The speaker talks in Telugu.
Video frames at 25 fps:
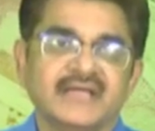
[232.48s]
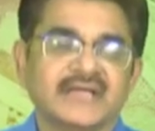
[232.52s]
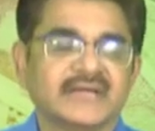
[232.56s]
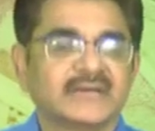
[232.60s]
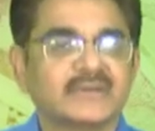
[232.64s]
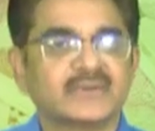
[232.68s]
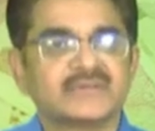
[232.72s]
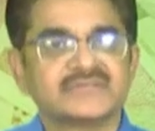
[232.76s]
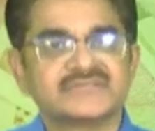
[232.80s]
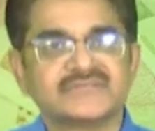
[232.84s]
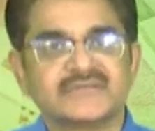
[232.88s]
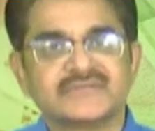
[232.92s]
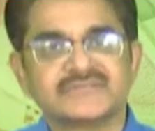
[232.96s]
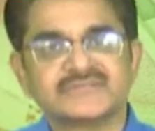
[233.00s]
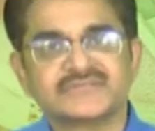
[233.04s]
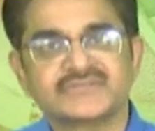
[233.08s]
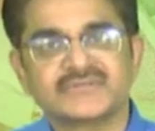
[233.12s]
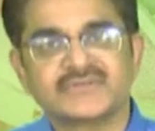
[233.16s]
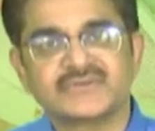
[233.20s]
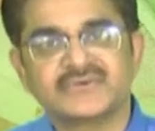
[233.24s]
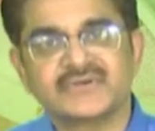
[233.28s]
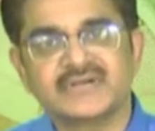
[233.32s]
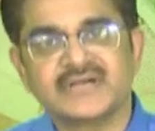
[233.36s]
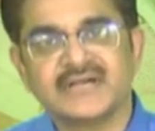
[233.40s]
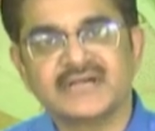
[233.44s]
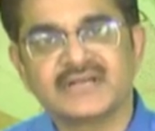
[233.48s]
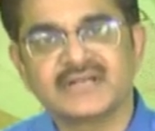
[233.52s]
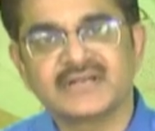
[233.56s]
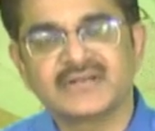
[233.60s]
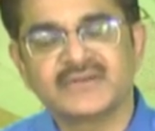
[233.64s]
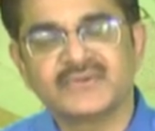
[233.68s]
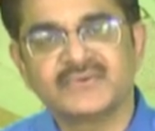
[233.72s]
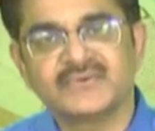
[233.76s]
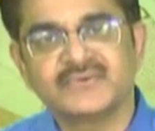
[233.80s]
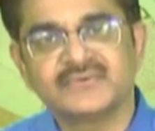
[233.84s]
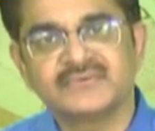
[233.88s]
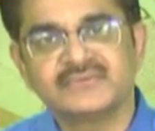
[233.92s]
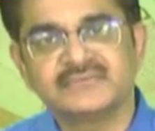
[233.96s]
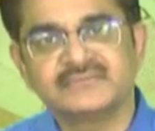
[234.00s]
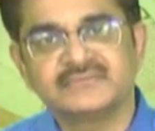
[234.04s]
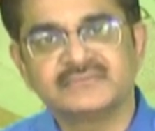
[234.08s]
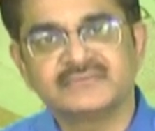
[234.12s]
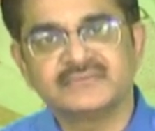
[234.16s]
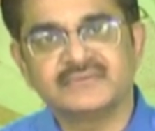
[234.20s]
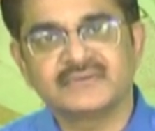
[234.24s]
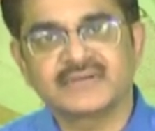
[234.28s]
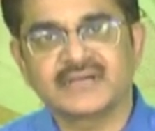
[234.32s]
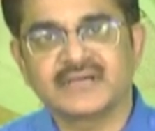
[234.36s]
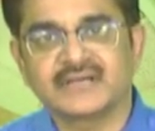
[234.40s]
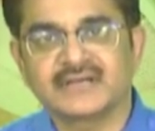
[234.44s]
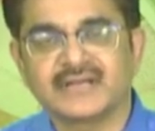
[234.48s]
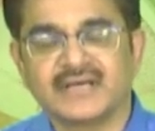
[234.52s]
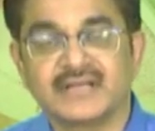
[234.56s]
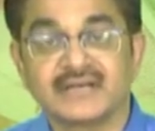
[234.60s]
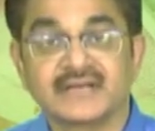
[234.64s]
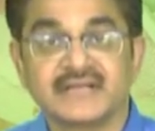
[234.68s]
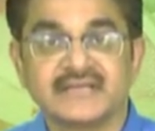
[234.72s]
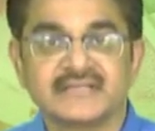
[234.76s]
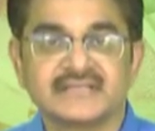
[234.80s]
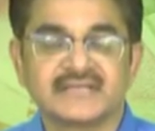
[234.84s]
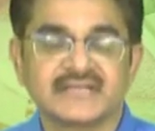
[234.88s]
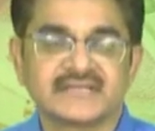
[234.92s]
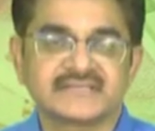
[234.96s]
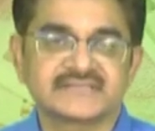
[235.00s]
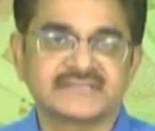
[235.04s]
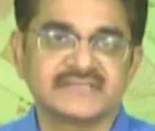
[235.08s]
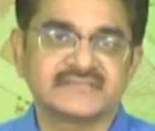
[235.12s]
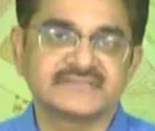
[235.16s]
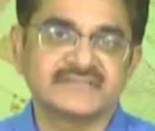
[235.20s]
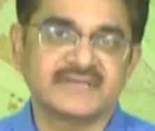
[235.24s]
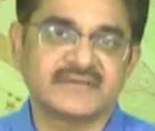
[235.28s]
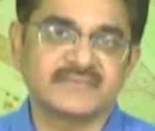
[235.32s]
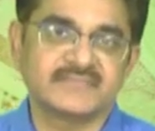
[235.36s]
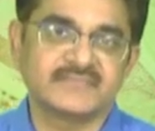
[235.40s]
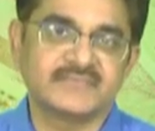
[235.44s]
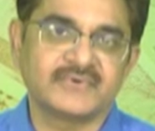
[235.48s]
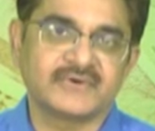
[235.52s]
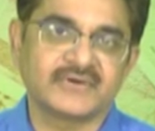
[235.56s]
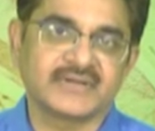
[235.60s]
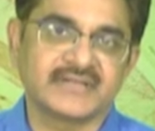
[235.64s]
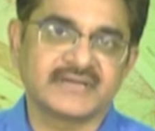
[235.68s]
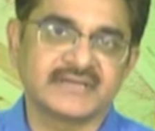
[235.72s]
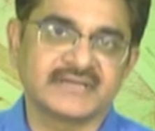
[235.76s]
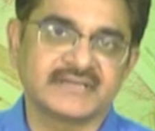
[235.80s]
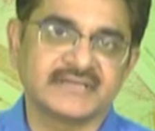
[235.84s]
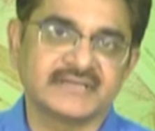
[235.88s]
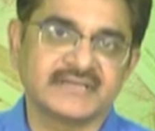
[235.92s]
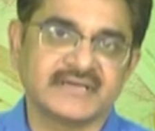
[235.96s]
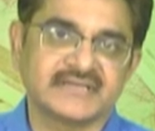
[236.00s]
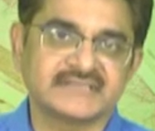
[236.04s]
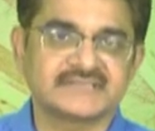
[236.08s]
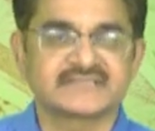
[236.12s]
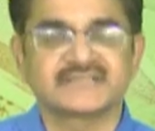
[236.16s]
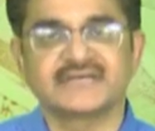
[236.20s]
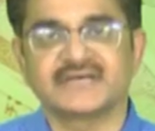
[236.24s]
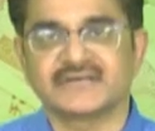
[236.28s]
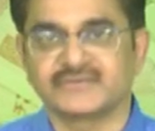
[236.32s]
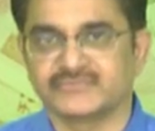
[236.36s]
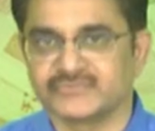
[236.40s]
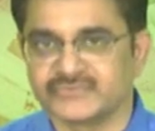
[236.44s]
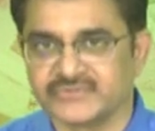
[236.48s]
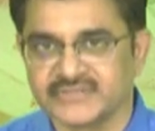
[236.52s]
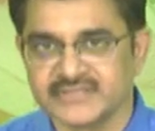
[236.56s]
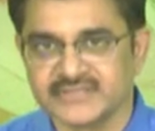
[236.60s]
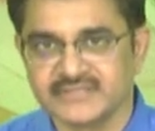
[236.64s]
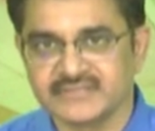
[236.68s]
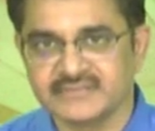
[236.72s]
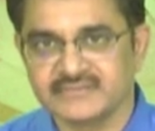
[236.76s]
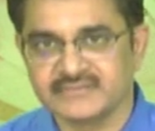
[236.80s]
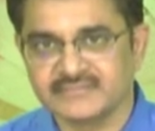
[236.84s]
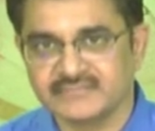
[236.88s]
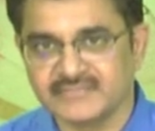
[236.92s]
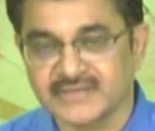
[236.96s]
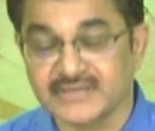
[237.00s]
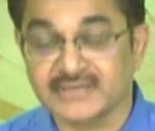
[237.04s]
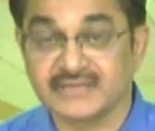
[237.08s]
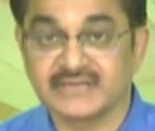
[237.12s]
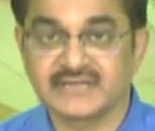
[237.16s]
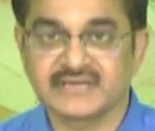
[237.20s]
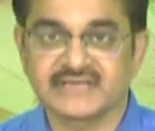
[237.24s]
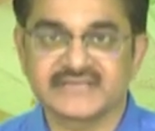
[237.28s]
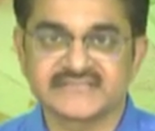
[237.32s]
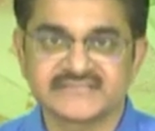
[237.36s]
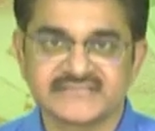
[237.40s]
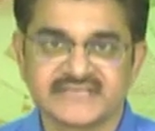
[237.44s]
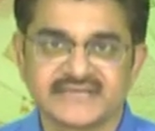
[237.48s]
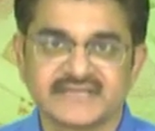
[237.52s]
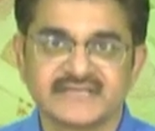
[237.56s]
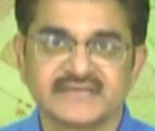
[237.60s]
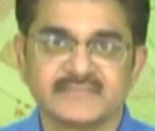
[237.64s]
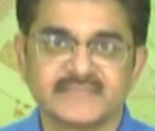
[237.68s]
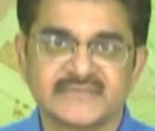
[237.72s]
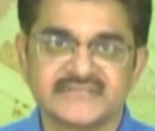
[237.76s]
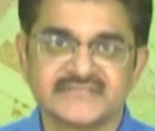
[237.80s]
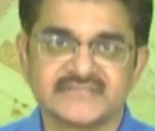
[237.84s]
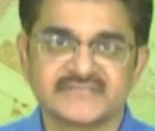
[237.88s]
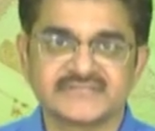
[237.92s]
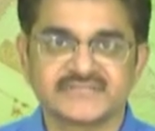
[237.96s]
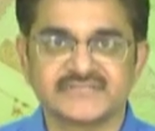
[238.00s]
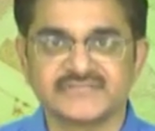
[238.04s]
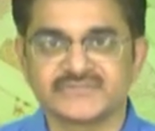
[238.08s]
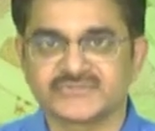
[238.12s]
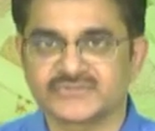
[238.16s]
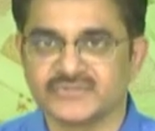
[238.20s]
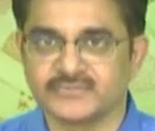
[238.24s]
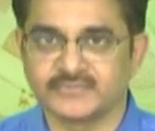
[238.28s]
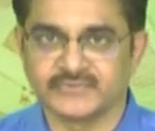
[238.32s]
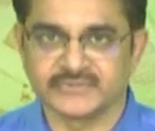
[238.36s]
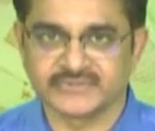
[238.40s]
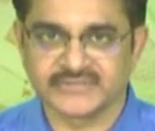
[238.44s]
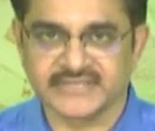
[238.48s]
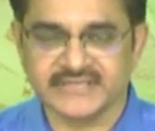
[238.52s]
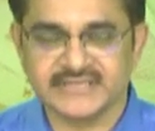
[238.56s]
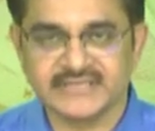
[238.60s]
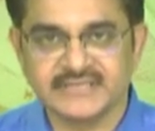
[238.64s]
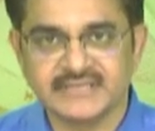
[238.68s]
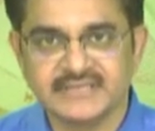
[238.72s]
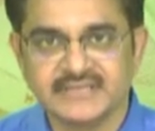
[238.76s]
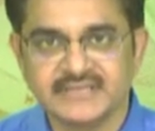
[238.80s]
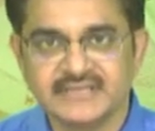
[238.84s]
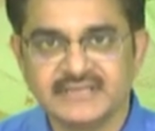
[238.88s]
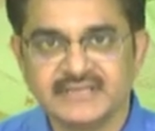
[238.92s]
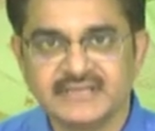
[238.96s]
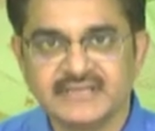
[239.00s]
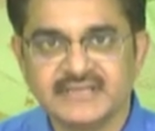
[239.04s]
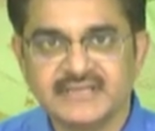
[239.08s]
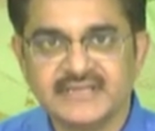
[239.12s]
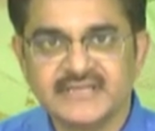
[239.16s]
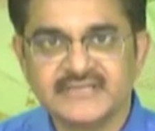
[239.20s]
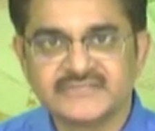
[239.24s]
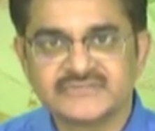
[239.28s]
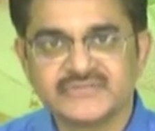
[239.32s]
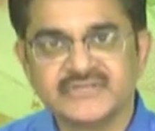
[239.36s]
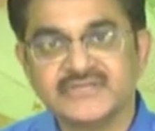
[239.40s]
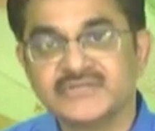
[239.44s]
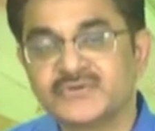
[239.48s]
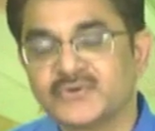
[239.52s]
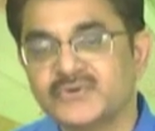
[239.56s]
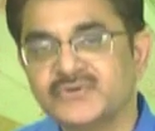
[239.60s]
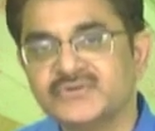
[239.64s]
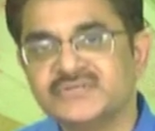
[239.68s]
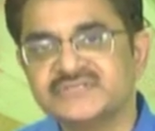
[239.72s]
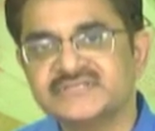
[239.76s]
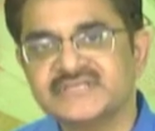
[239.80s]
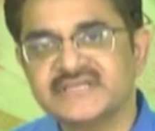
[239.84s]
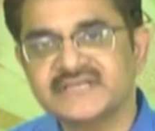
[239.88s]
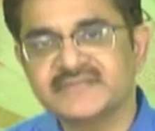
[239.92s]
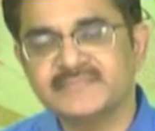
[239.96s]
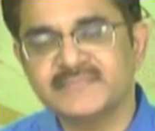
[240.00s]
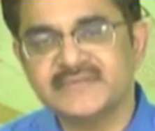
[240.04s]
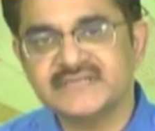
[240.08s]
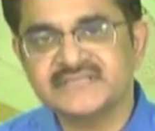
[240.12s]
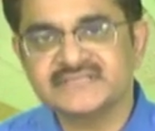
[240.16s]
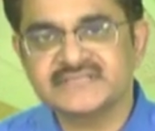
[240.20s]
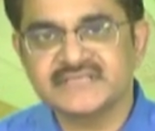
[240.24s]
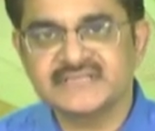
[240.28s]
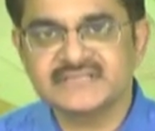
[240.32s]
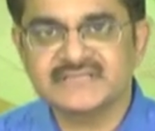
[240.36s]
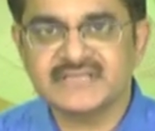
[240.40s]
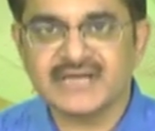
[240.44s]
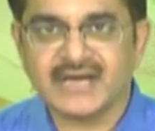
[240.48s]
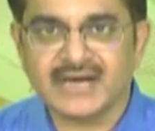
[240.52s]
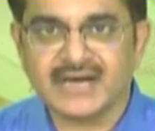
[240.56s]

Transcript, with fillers: ఇంకొక సంవత్సరం రెండేళ్లలో ఒక నాలుగైదు లక్షల జాబ్ పోవడానికి ఆస్కారం ఉంది మనం కనుక సరైన మెజర్స్ తీసుకోపోతే సో ఈ రెండు సెగ్మెంట్స్ అయితే